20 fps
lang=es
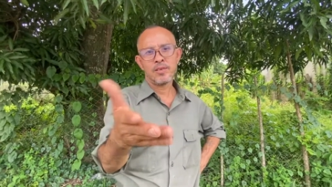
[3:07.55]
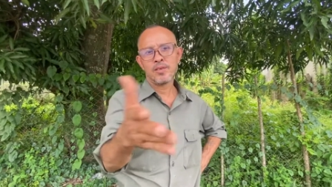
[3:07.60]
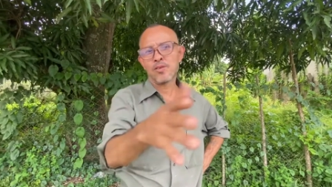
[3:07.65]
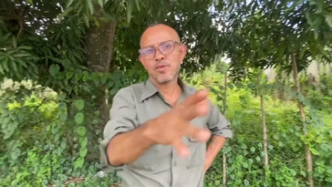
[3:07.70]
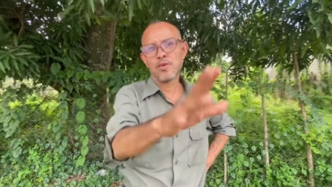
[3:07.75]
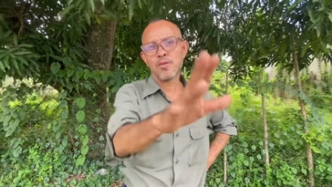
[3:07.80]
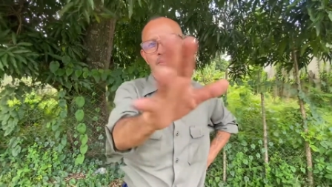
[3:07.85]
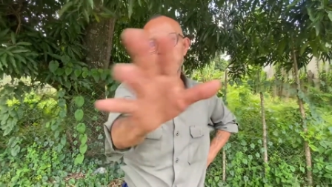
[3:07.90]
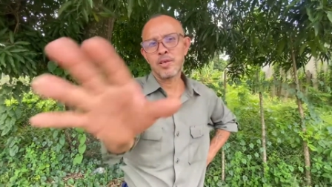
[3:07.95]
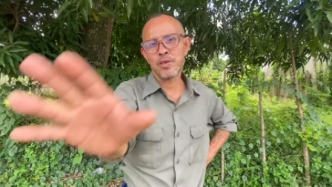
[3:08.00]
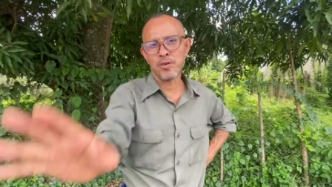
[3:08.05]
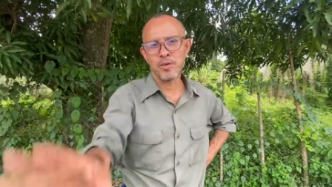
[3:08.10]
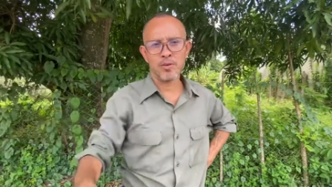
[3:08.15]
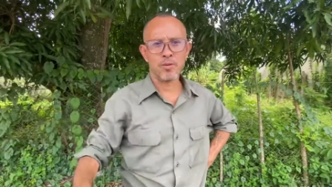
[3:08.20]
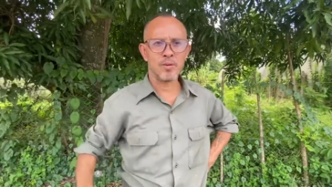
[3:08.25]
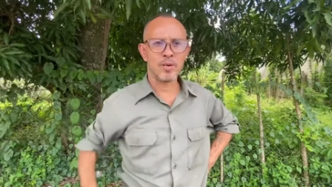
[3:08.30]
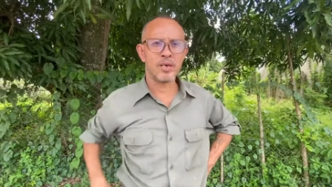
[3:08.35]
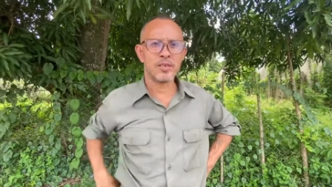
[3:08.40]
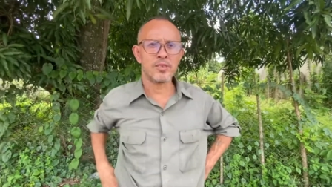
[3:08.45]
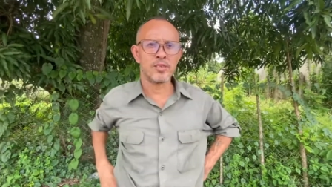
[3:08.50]
No, Mario, no
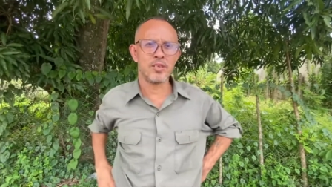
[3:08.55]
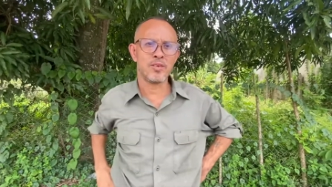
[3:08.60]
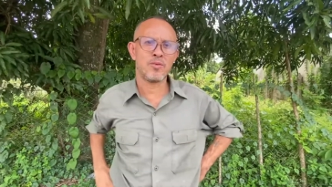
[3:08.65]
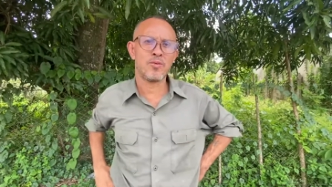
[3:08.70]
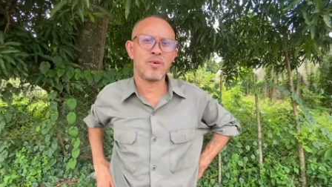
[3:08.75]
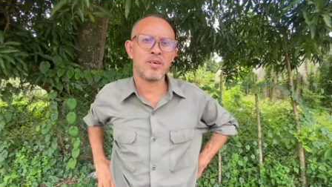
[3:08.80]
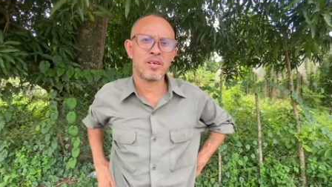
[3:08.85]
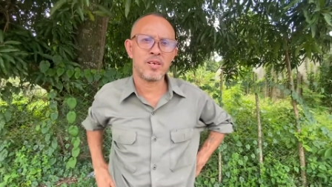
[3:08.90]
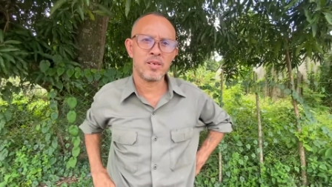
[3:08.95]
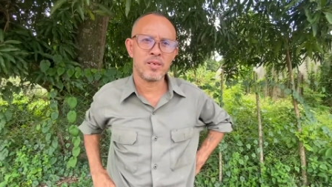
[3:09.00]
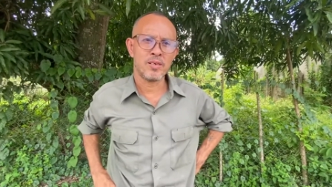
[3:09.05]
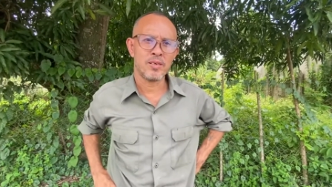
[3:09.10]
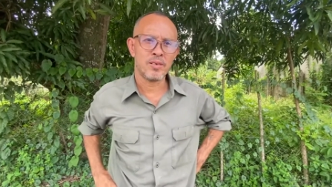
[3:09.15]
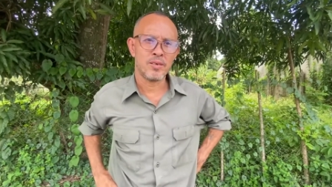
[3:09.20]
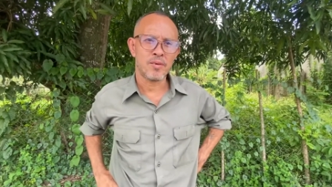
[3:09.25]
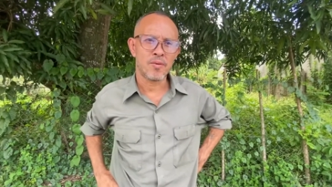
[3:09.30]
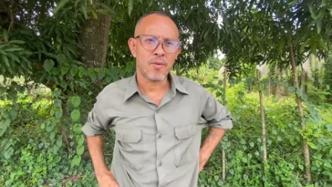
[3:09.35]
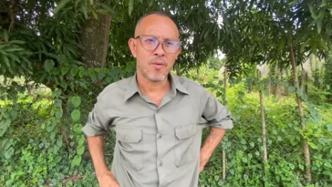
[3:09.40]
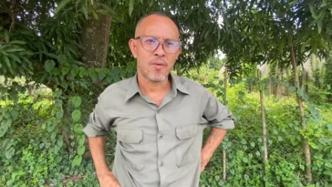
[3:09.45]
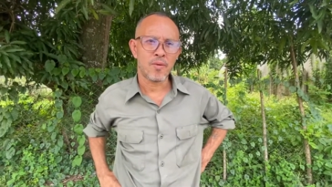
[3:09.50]
lo hace ni lo hará.
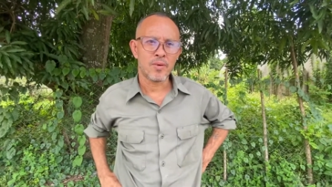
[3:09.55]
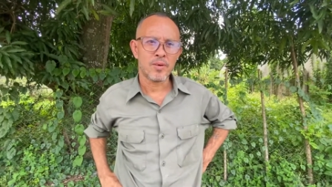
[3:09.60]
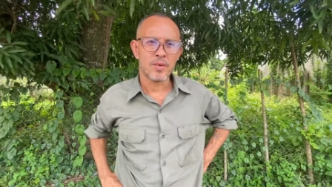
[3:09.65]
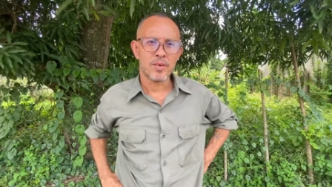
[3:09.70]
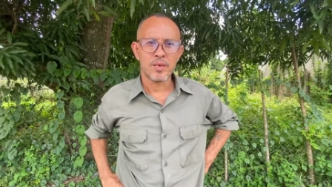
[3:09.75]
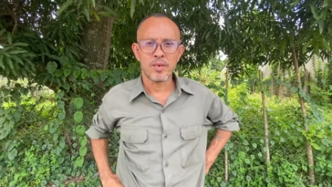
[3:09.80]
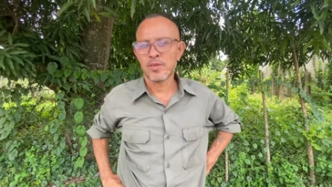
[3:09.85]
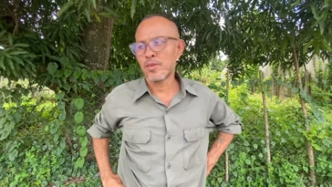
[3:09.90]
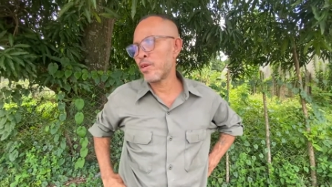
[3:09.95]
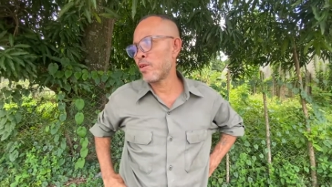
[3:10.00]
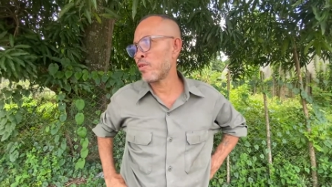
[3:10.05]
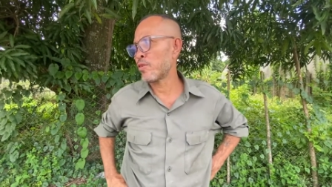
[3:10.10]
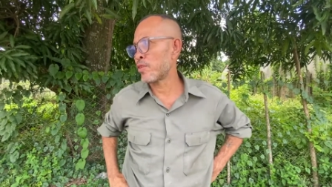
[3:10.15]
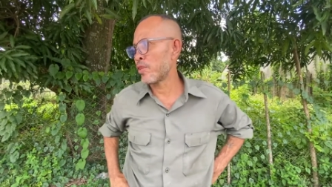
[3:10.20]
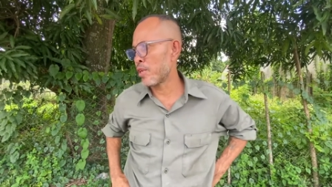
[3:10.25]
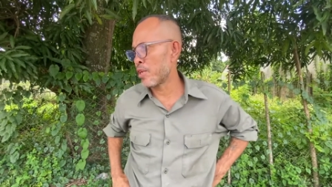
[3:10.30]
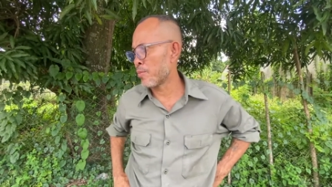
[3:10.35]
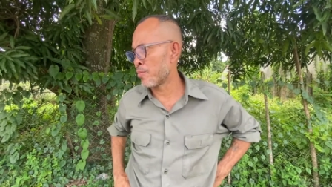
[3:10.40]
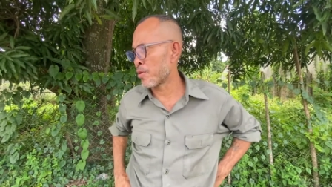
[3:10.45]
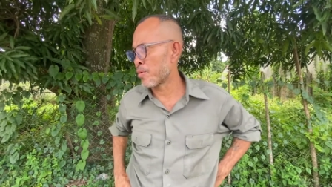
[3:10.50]
Él no
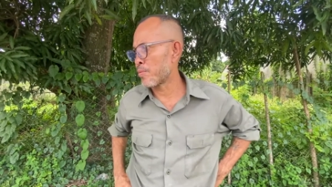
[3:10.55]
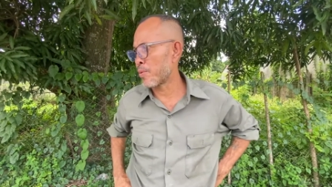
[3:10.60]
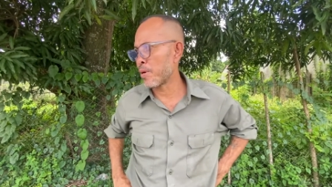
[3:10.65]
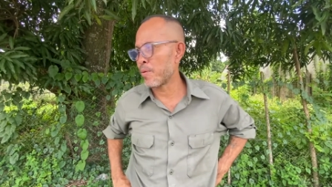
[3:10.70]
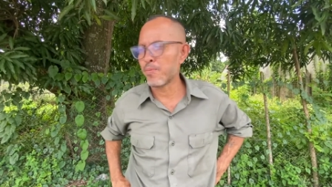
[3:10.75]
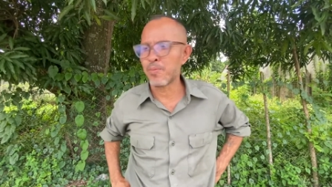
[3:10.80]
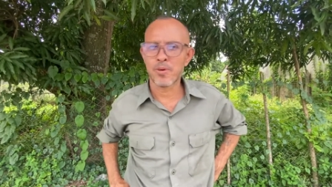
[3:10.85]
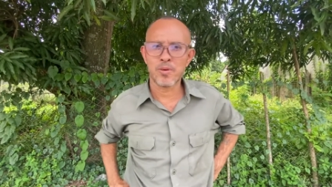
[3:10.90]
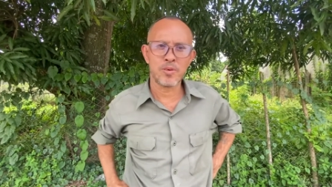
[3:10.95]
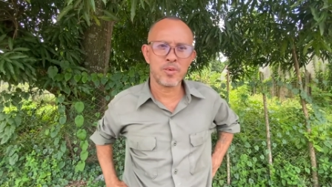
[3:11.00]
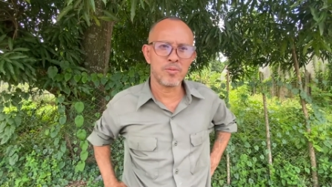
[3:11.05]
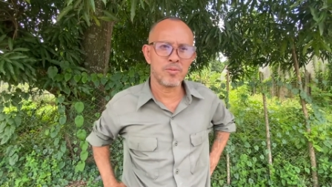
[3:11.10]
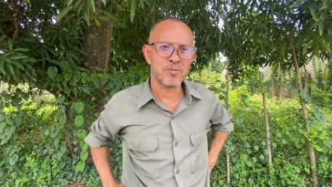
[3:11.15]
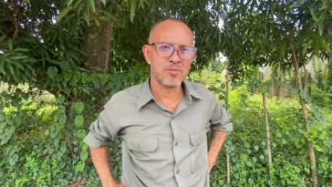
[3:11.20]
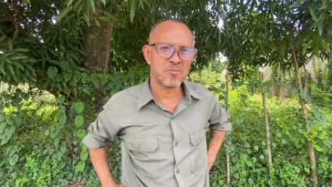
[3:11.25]
tiene amor para el prójimo.